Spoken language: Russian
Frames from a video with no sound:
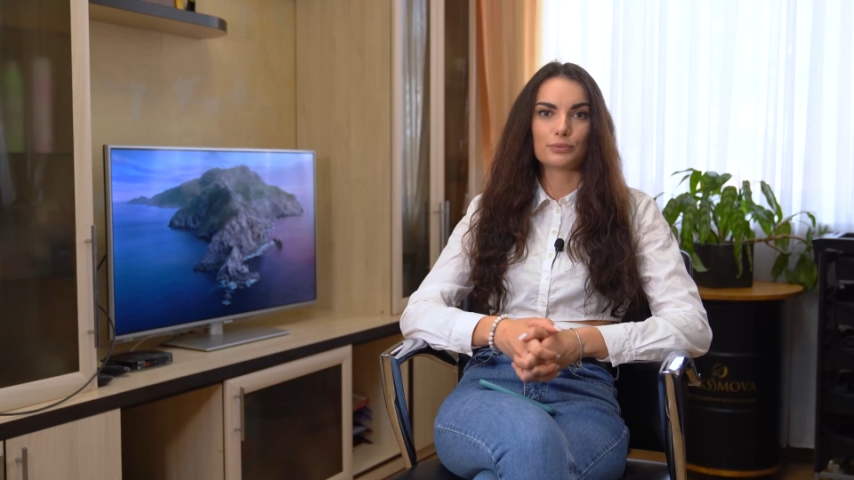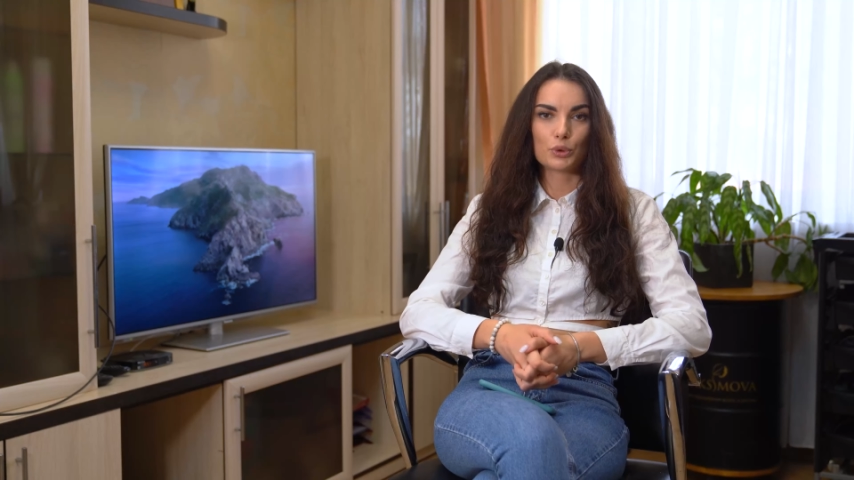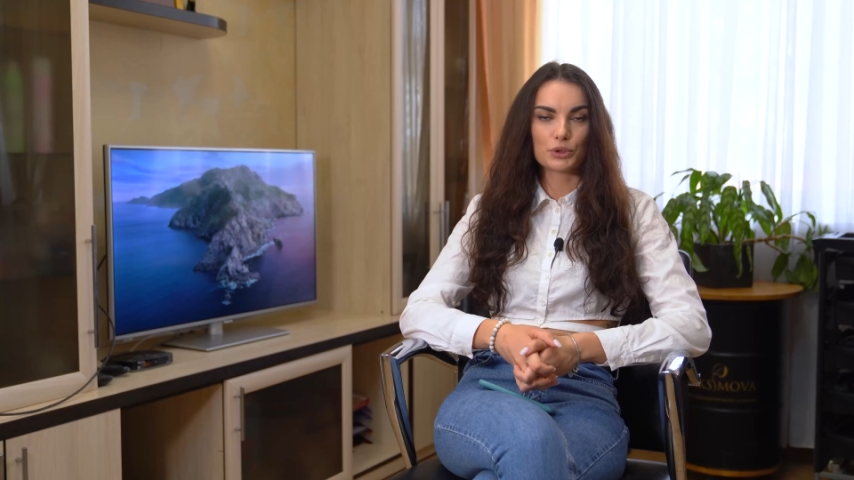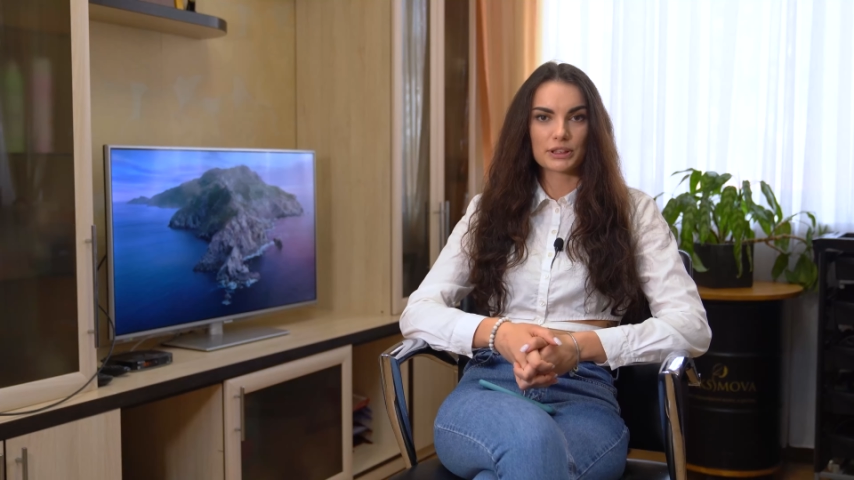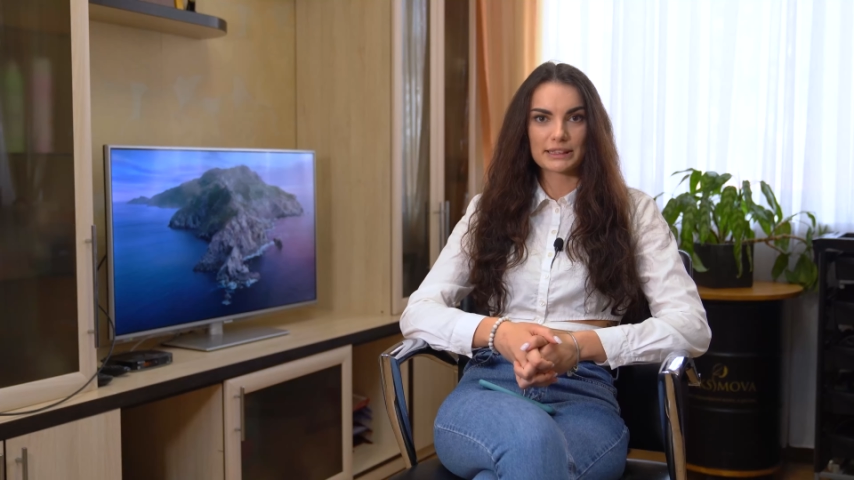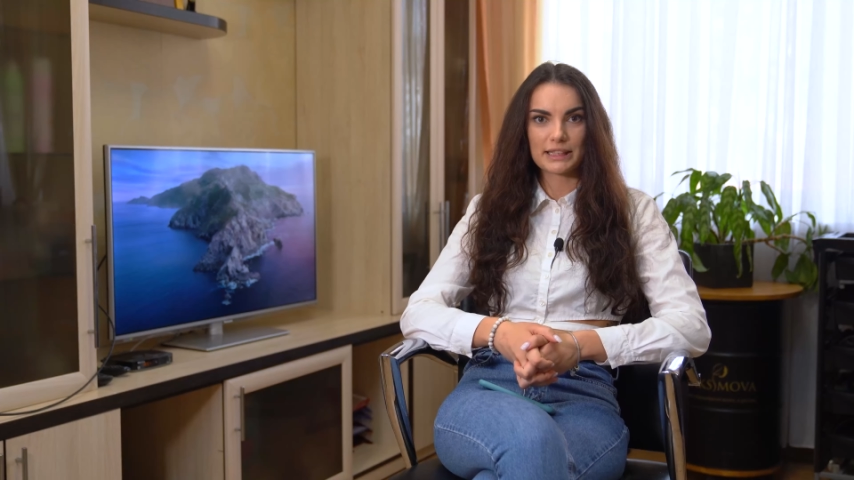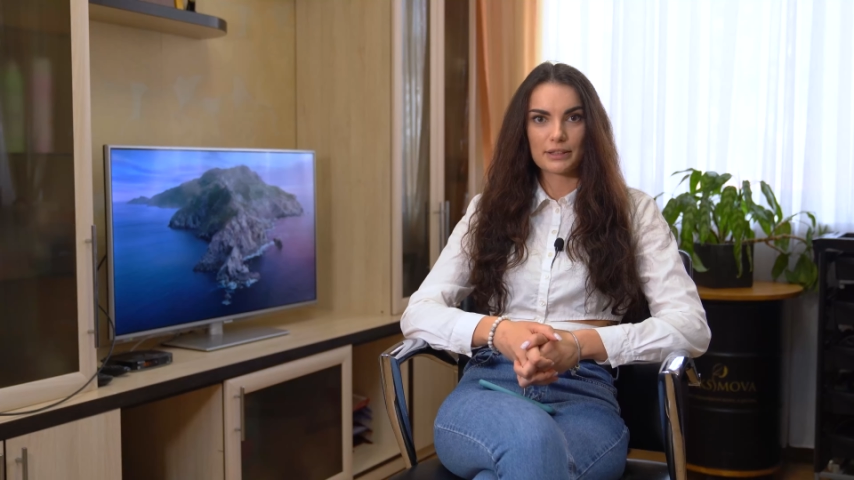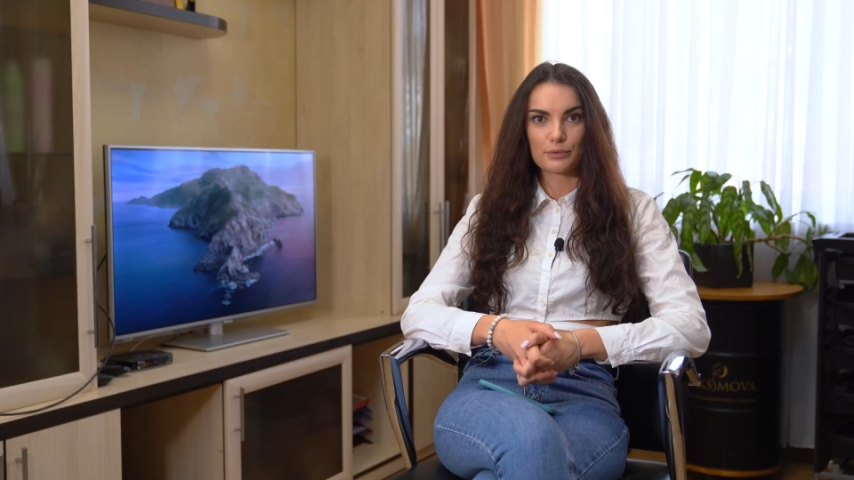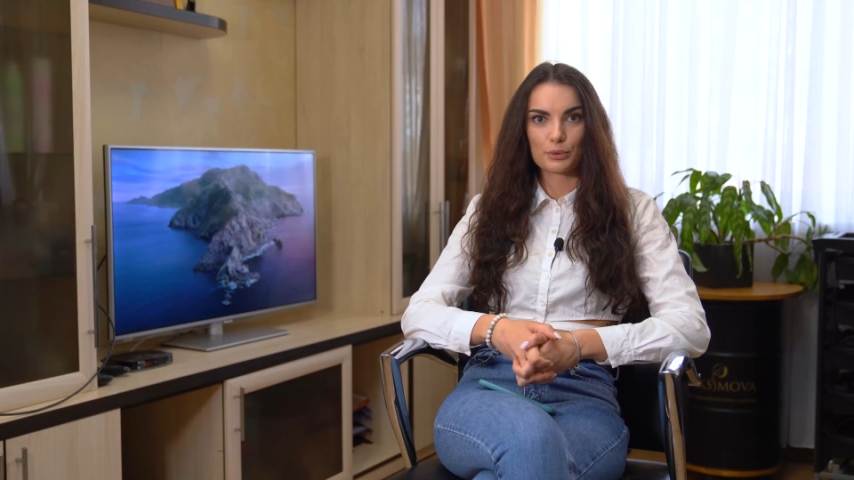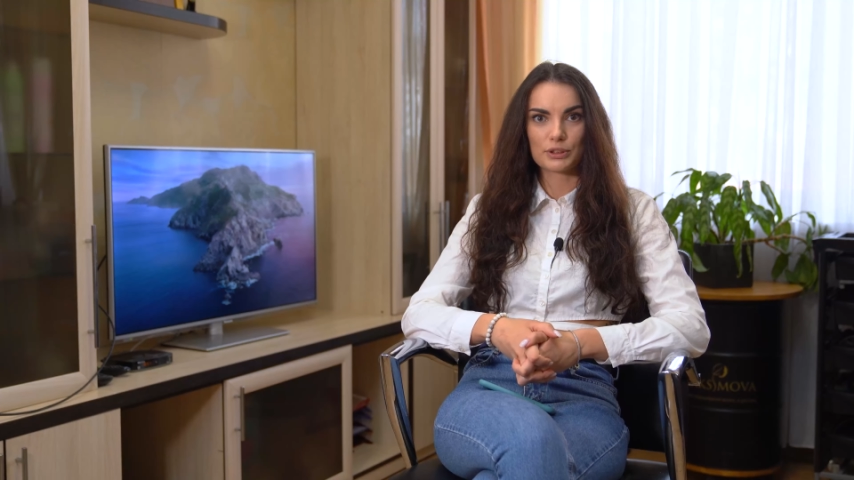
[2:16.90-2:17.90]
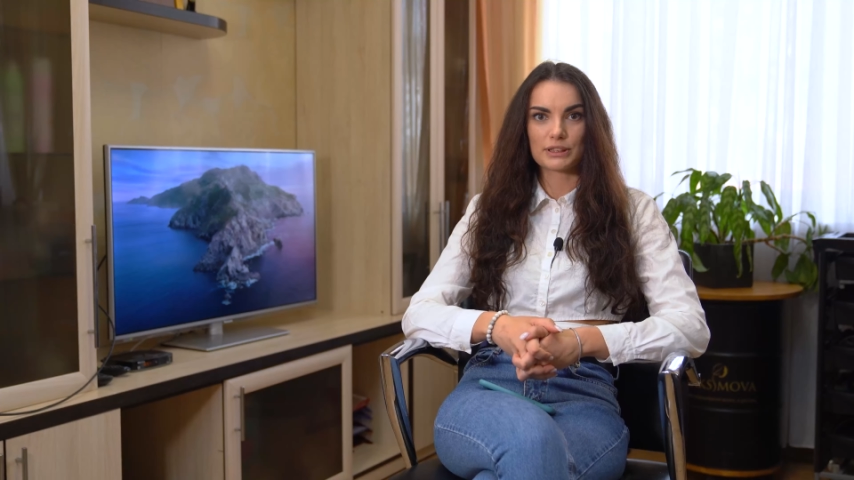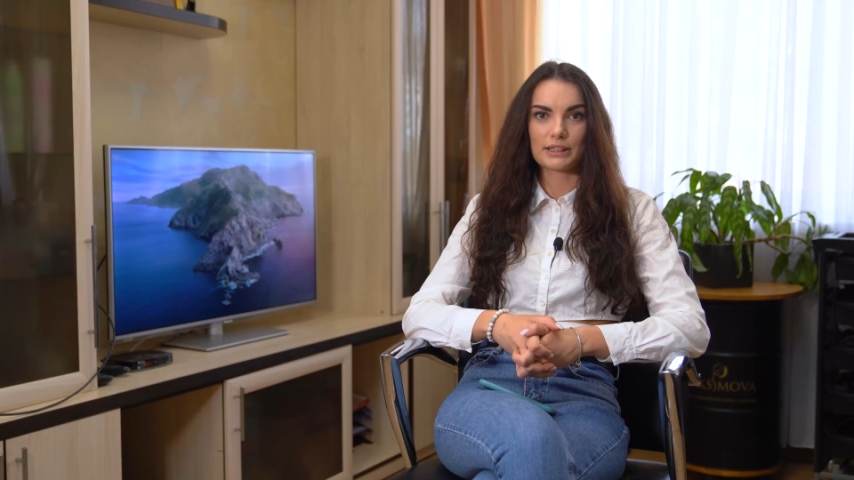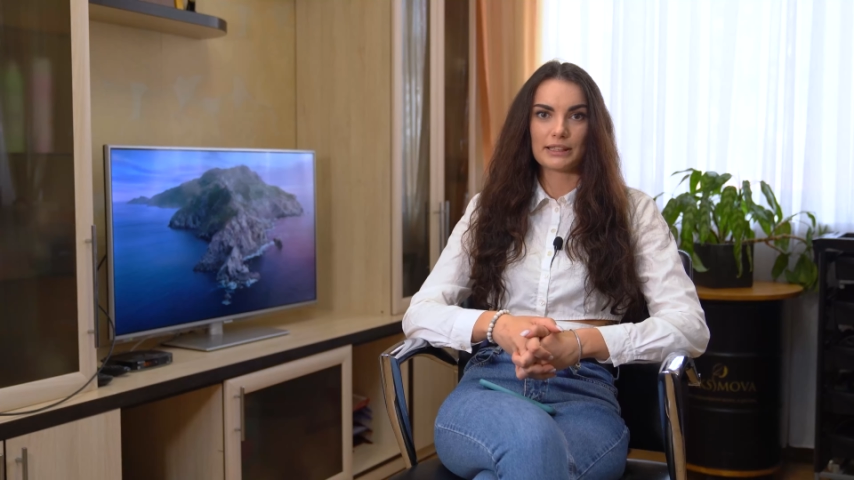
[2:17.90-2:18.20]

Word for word: донорские волосы